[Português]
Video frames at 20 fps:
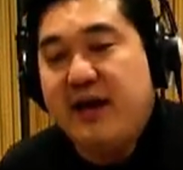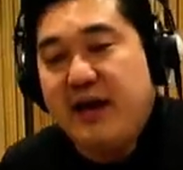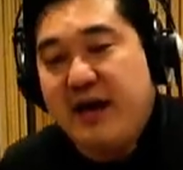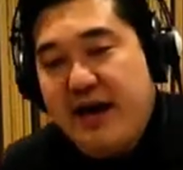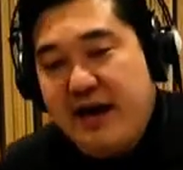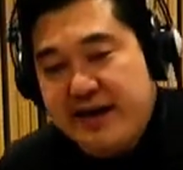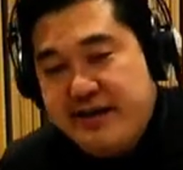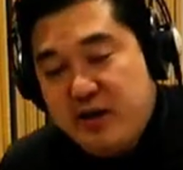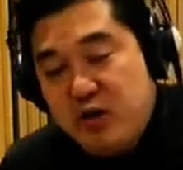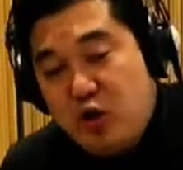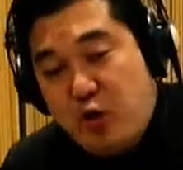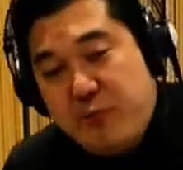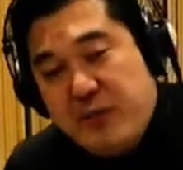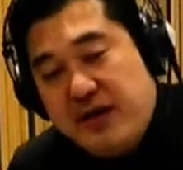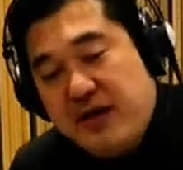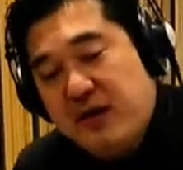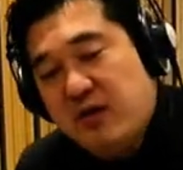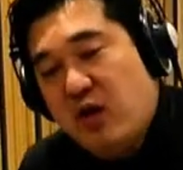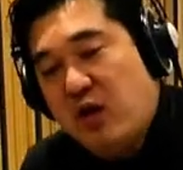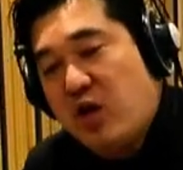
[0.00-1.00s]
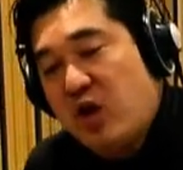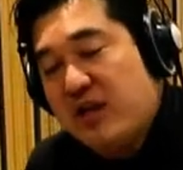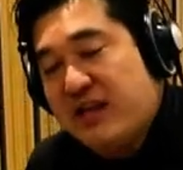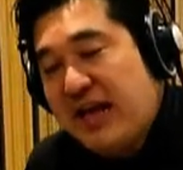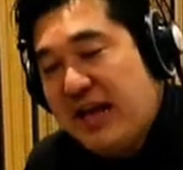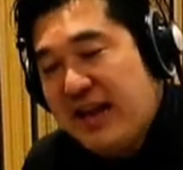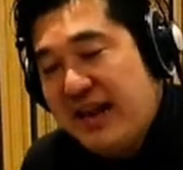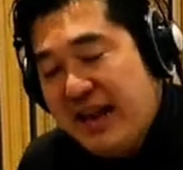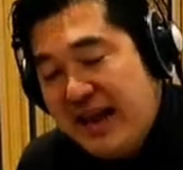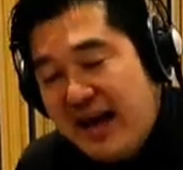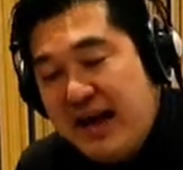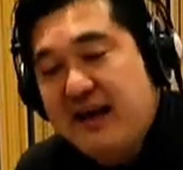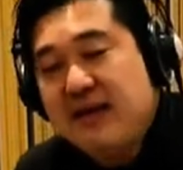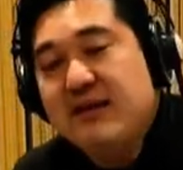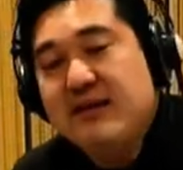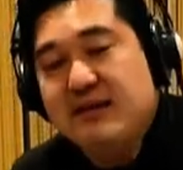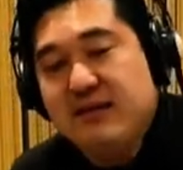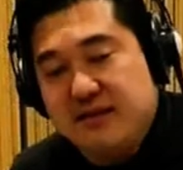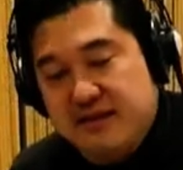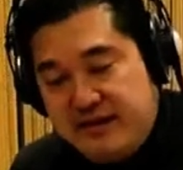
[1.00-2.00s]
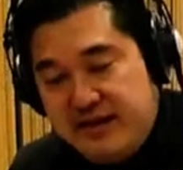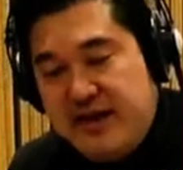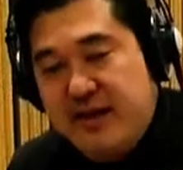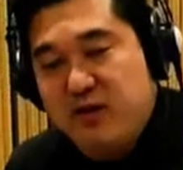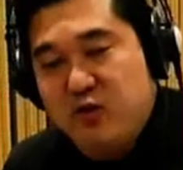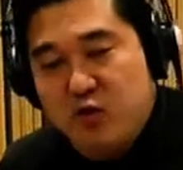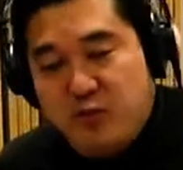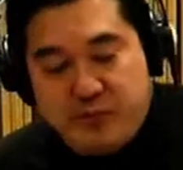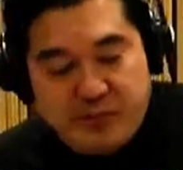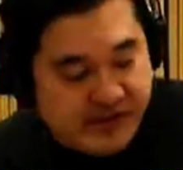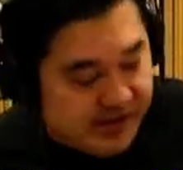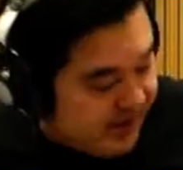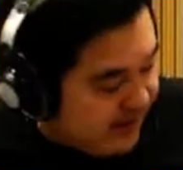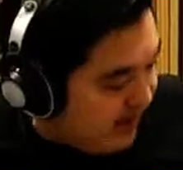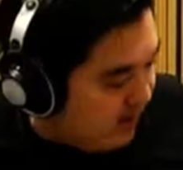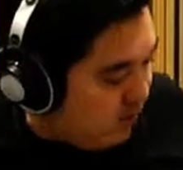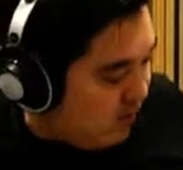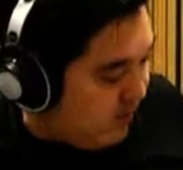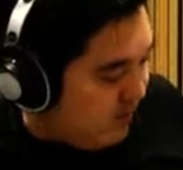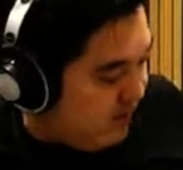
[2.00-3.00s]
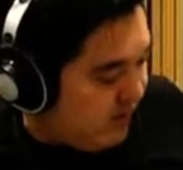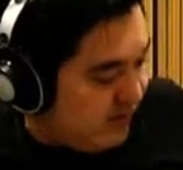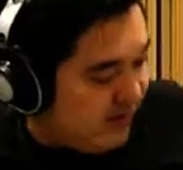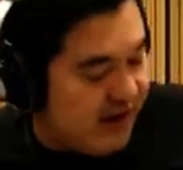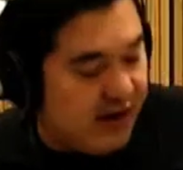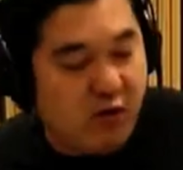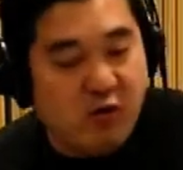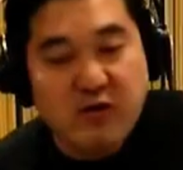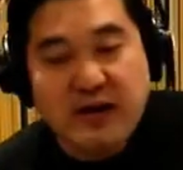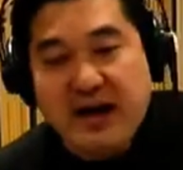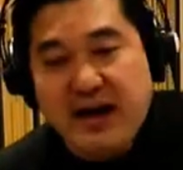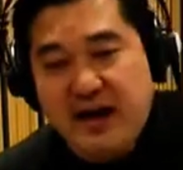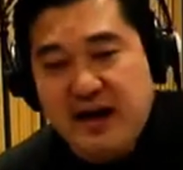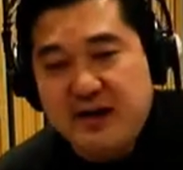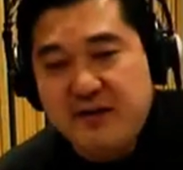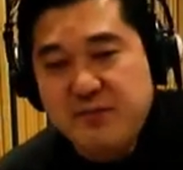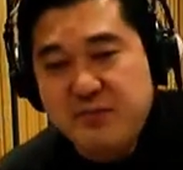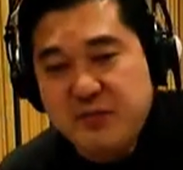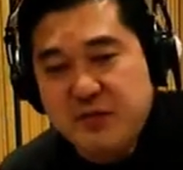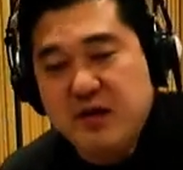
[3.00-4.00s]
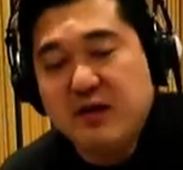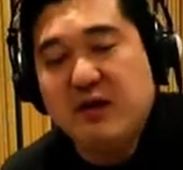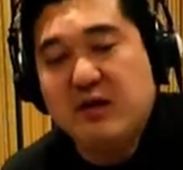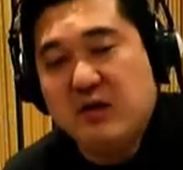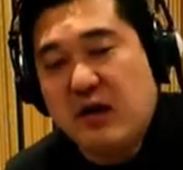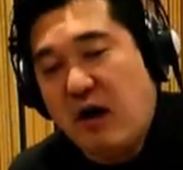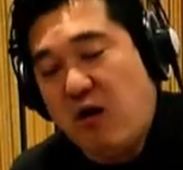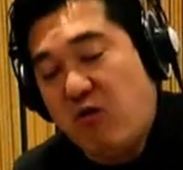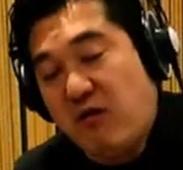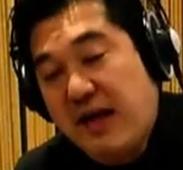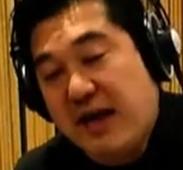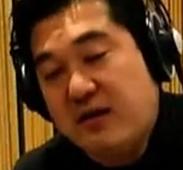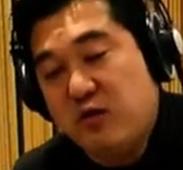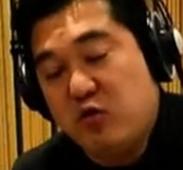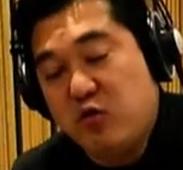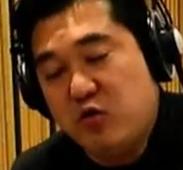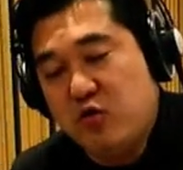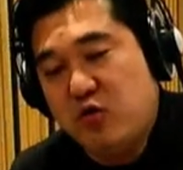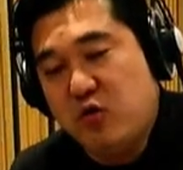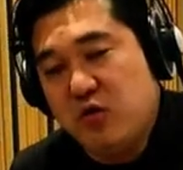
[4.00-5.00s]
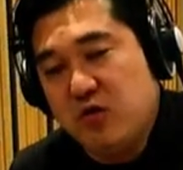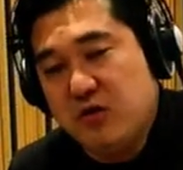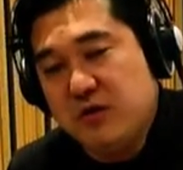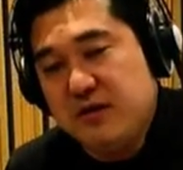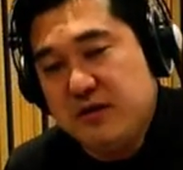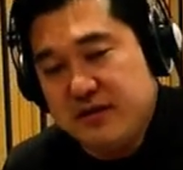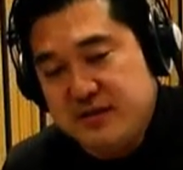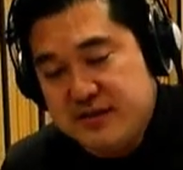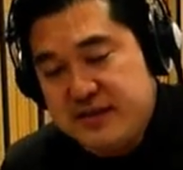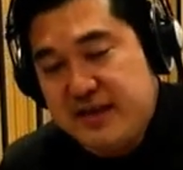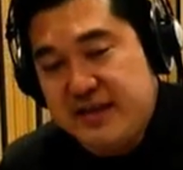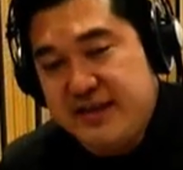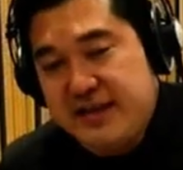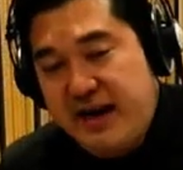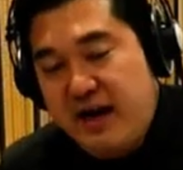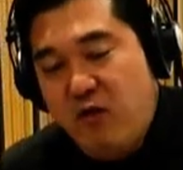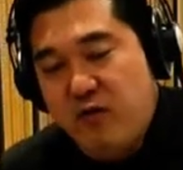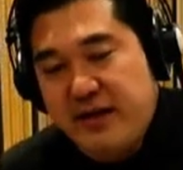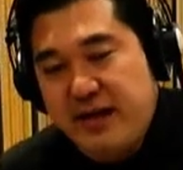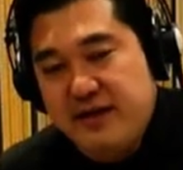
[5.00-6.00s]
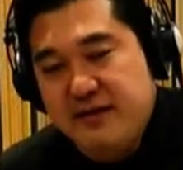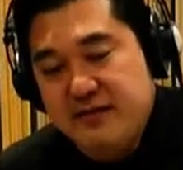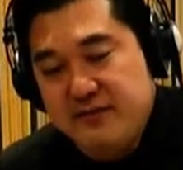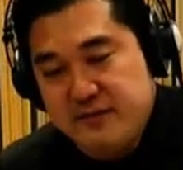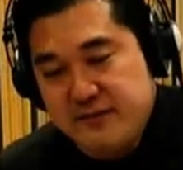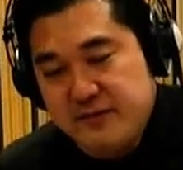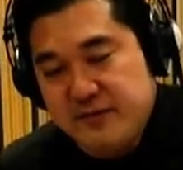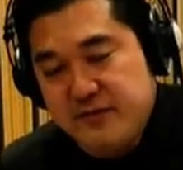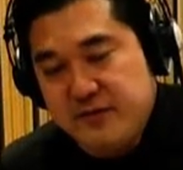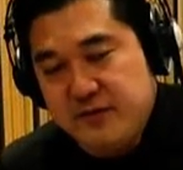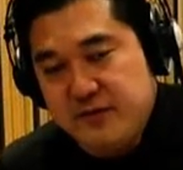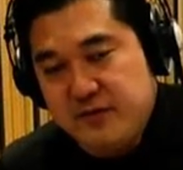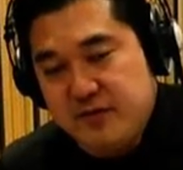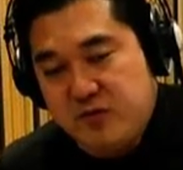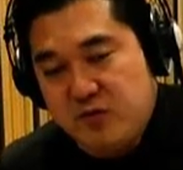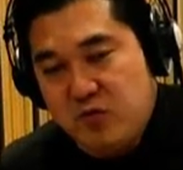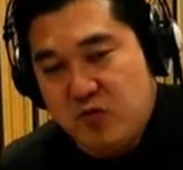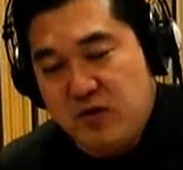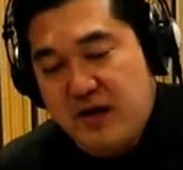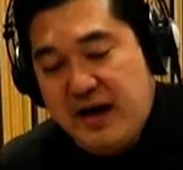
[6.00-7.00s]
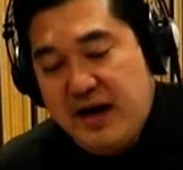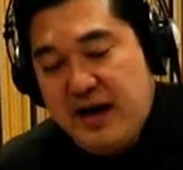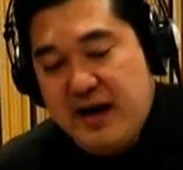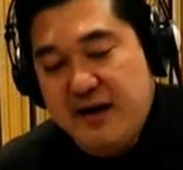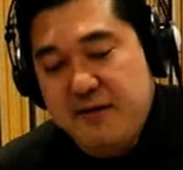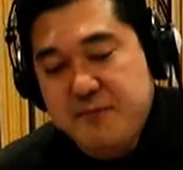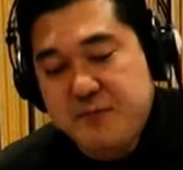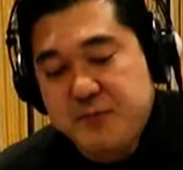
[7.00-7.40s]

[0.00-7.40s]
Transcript: Aqui eu estou pegando a nota Lá, né? Do piano, né? O Lá, ao lado do Dó central, né? O Lá.